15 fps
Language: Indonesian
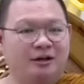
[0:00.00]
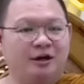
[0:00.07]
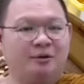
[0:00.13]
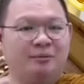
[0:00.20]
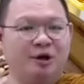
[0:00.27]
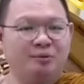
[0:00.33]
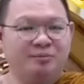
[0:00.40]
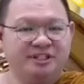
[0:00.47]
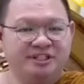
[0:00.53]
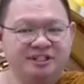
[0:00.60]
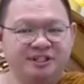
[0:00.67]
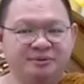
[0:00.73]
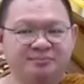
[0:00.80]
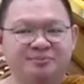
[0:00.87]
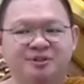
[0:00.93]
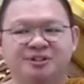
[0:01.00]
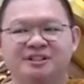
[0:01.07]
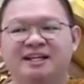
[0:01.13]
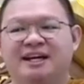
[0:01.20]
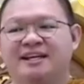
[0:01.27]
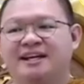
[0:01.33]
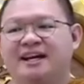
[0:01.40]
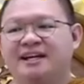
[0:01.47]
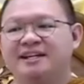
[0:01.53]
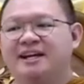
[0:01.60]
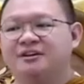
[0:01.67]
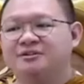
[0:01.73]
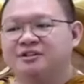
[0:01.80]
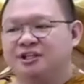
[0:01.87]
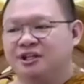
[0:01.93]
mau menjemput saya
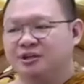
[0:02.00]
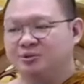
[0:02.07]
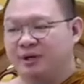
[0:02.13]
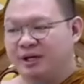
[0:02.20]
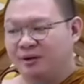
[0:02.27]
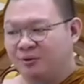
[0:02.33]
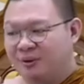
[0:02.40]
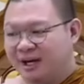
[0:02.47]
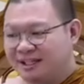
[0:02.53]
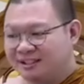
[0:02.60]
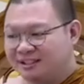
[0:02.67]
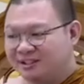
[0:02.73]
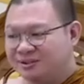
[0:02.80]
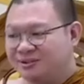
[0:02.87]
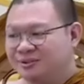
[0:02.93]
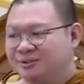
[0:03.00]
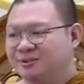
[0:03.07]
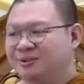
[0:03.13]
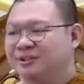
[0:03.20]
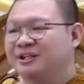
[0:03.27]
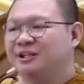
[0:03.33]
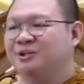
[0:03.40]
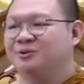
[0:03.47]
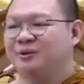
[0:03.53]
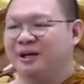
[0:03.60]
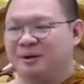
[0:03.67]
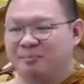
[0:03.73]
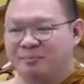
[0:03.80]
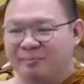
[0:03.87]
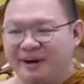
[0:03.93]
dia harus keluar waktu,
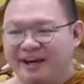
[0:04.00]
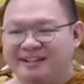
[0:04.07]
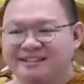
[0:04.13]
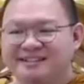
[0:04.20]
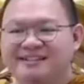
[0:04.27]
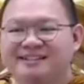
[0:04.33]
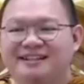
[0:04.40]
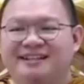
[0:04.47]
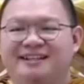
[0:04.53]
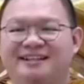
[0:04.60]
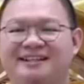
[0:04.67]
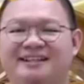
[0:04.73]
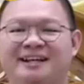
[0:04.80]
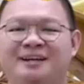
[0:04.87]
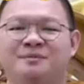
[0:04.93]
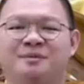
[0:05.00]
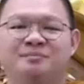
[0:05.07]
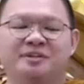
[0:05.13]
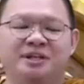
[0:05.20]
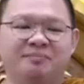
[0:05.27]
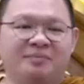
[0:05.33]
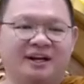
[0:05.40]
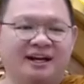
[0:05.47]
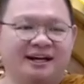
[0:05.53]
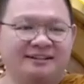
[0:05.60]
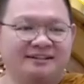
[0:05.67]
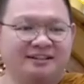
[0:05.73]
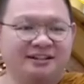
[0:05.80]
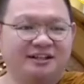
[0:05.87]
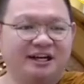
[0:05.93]
keluar bensin ya, memberi
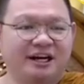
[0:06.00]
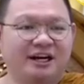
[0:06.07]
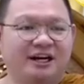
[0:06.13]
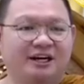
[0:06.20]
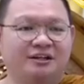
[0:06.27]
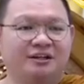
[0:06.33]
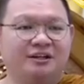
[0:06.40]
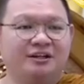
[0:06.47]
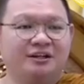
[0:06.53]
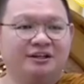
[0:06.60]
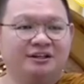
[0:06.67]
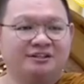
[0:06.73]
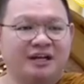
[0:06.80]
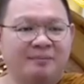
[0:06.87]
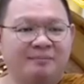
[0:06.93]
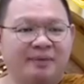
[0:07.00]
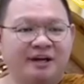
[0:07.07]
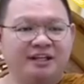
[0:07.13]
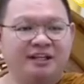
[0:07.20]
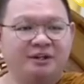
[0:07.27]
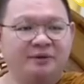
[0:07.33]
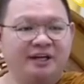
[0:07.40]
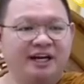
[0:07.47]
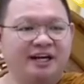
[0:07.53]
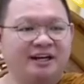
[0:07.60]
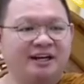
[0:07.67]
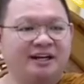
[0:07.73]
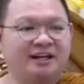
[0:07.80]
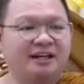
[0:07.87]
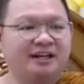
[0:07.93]
perhatian. Sampai di
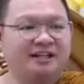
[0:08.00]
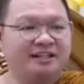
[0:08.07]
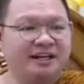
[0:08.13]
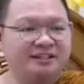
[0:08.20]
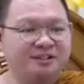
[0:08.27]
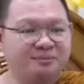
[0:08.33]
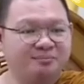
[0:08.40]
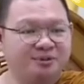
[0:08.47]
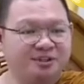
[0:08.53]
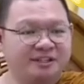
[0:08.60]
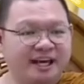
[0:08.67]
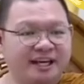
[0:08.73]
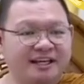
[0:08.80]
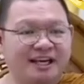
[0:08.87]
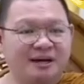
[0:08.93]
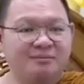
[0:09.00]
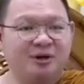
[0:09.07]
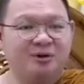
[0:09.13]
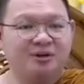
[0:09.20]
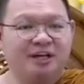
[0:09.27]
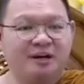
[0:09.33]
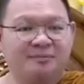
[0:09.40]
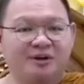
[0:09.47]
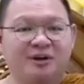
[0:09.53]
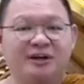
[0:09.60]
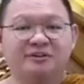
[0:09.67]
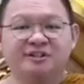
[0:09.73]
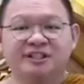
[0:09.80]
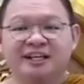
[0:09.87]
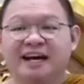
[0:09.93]
wihara karena dia jemput saya, dia mau tidak mau
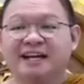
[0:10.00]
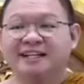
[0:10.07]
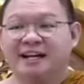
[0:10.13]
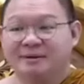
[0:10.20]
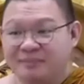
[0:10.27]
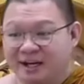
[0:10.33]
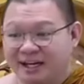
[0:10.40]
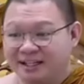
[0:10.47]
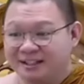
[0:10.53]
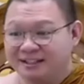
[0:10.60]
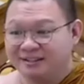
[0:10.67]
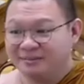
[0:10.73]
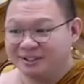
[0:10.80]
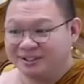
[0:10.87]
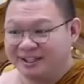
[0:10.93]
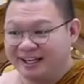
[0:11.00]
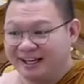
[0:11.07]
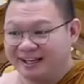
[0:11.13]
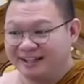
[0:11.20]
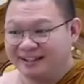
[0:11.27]
harus dengar dhamma. Betul ya?